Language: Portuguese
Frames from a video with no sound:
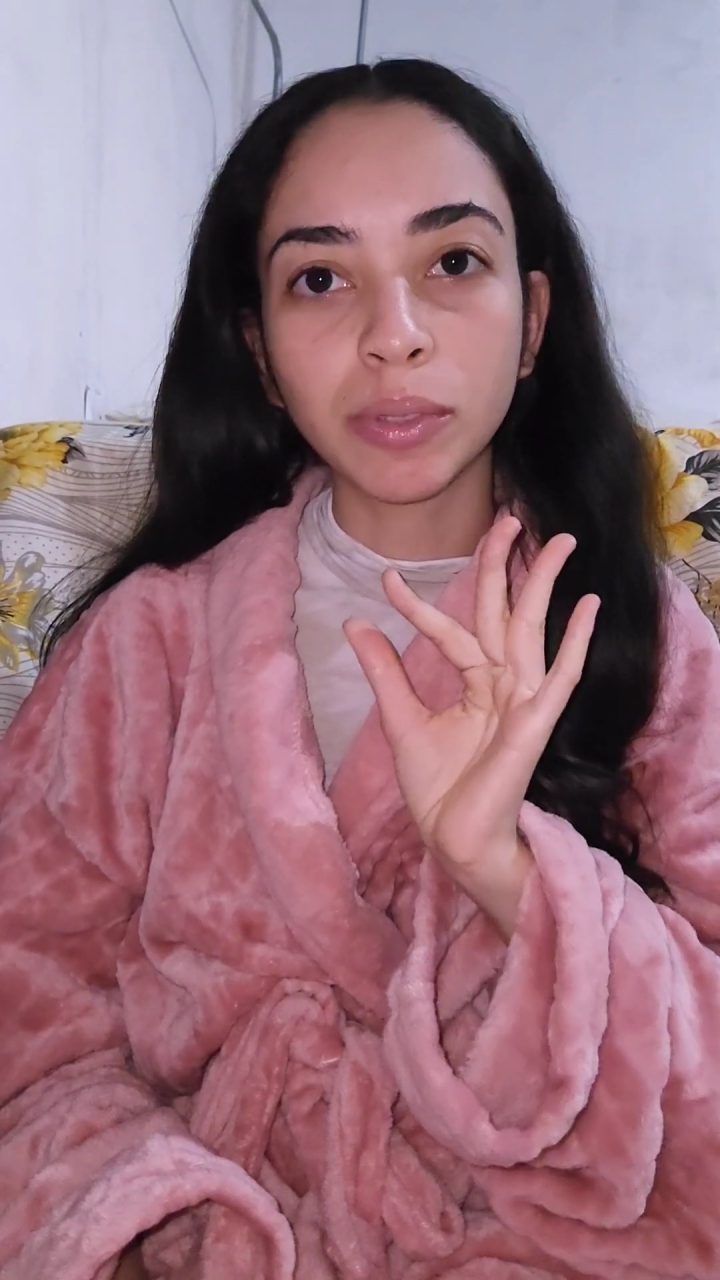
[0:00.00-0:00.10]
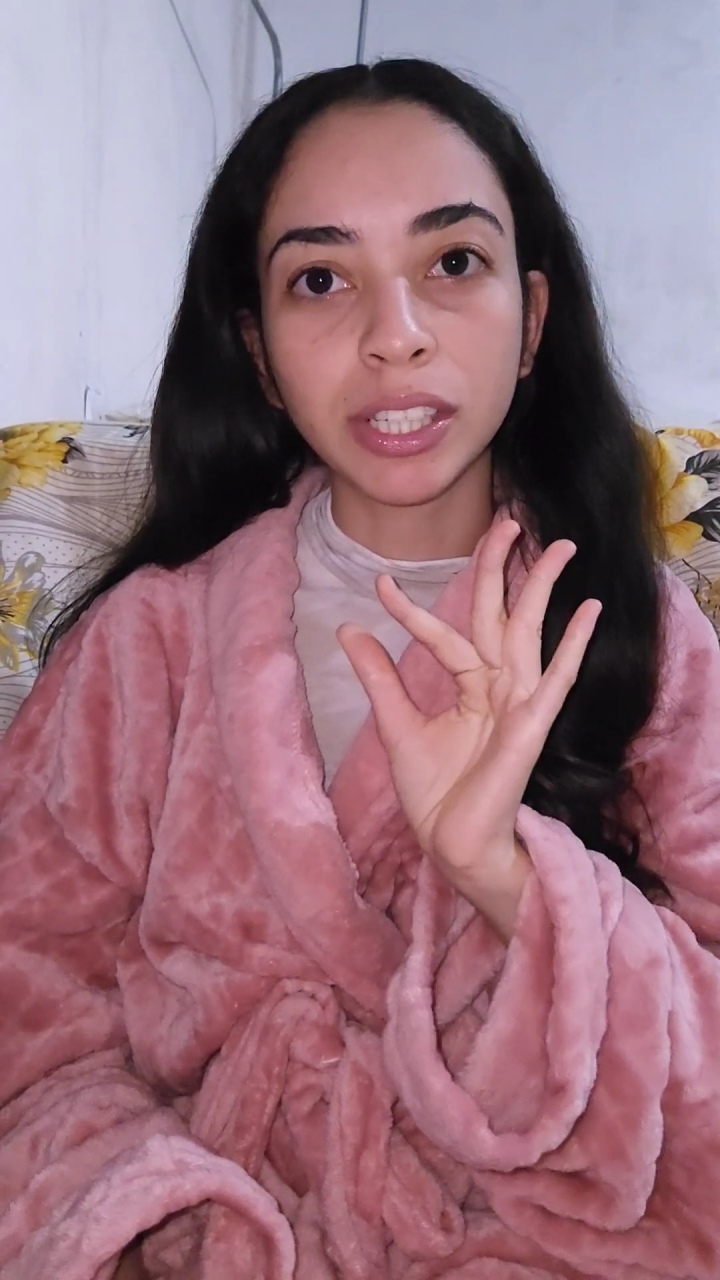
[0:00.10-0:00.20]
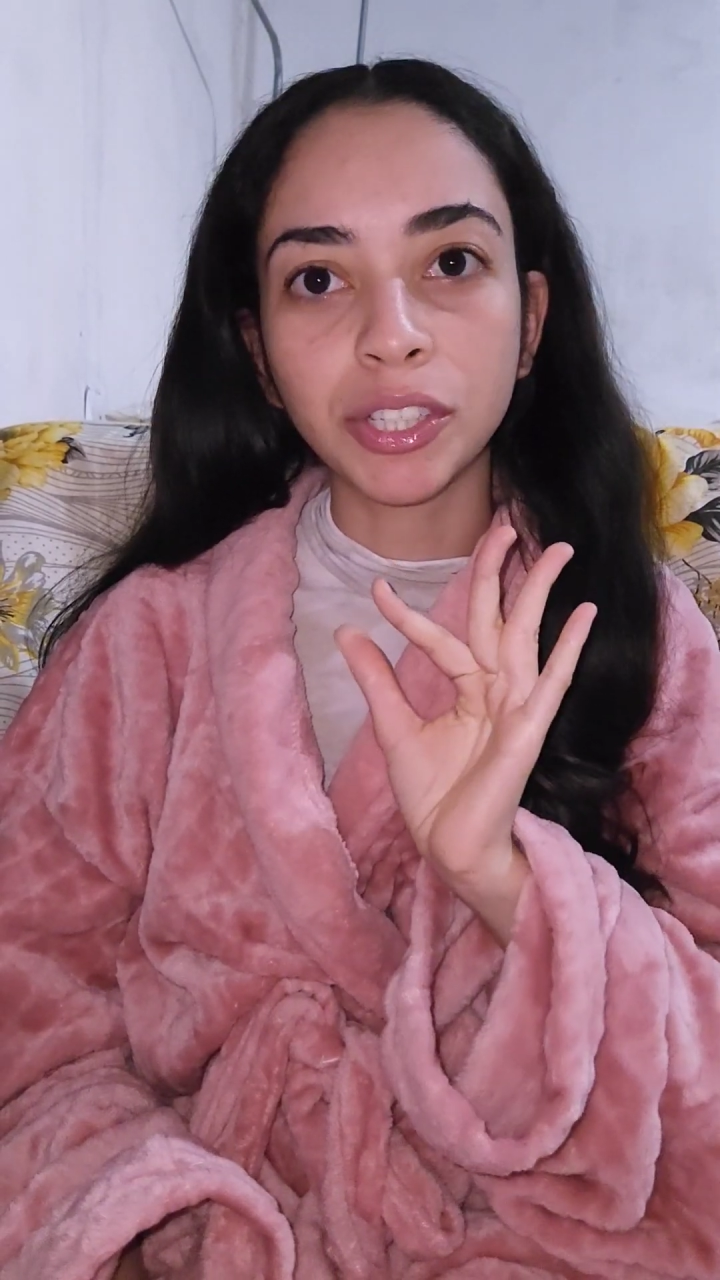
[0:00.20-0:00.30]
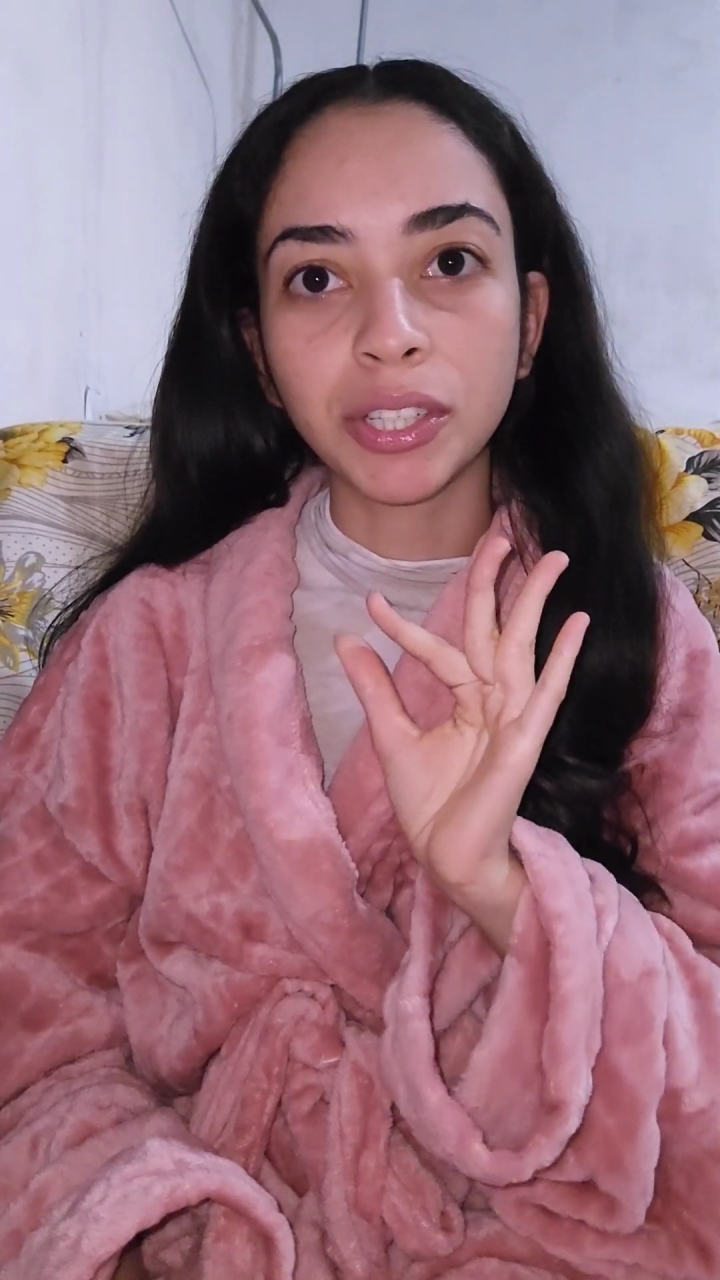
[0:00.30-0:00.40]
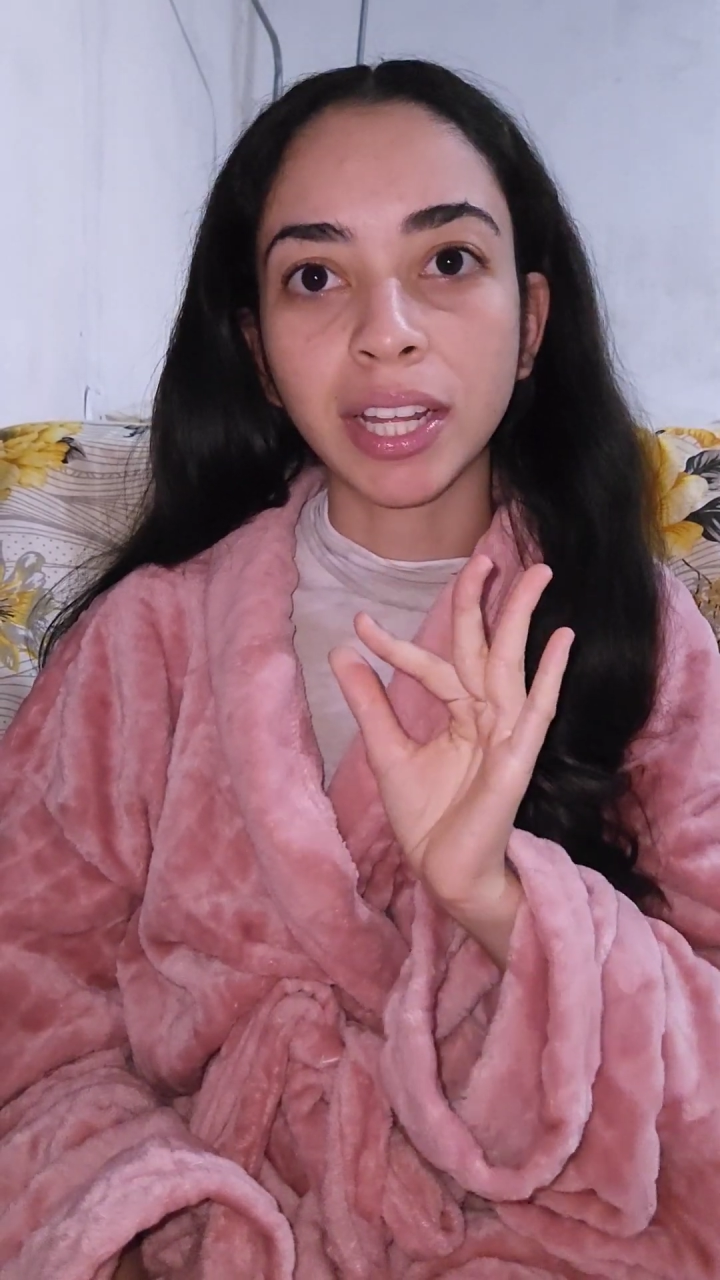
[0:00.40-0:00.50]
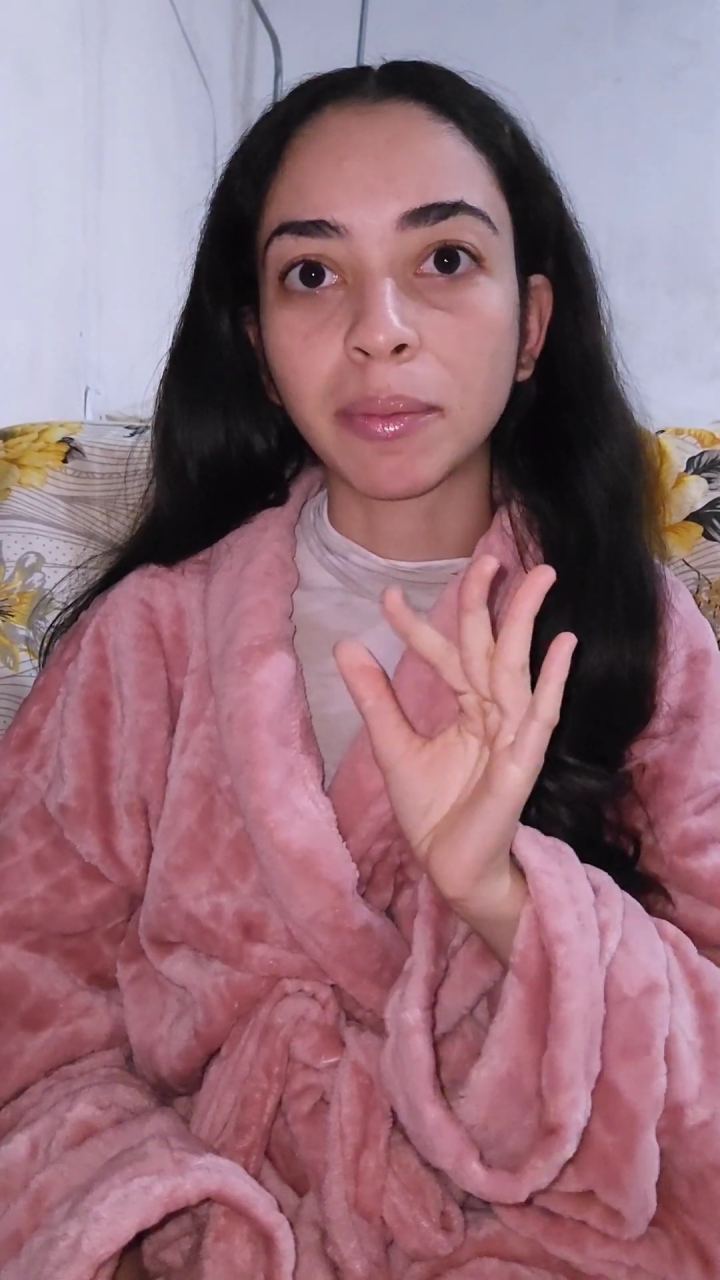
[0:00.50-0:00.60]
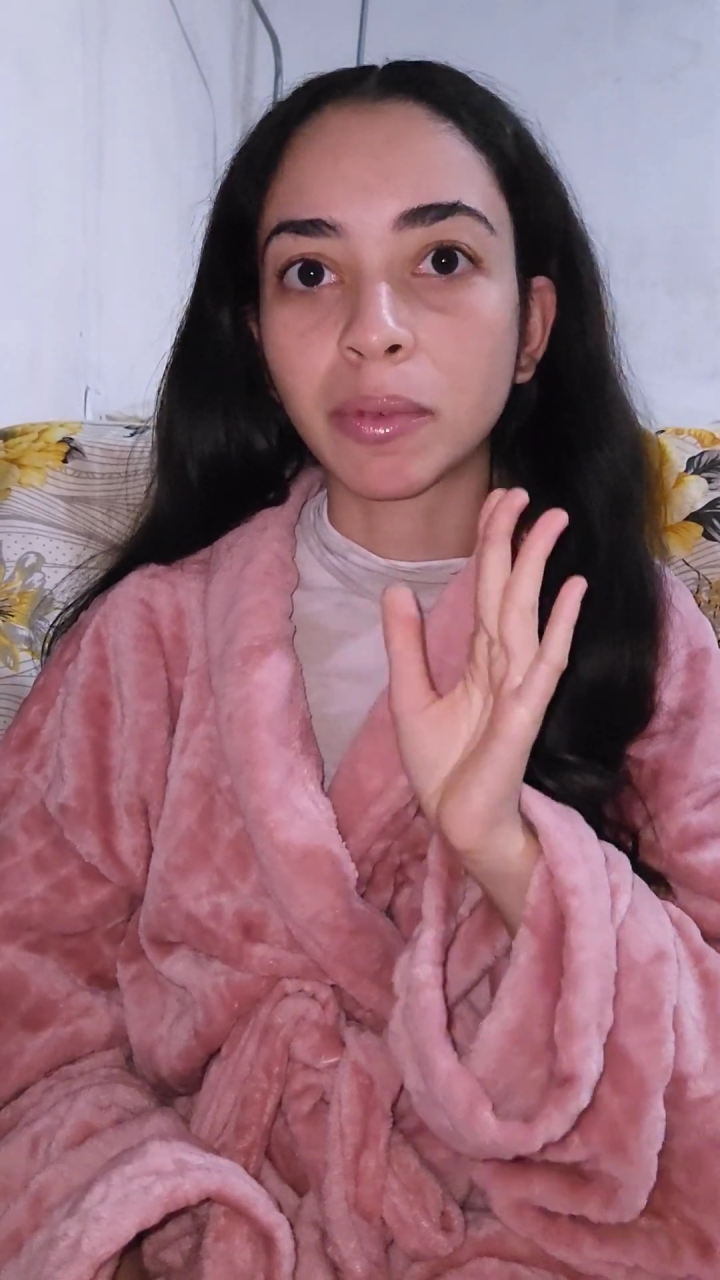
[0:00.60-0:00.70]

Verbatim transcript: sente nada,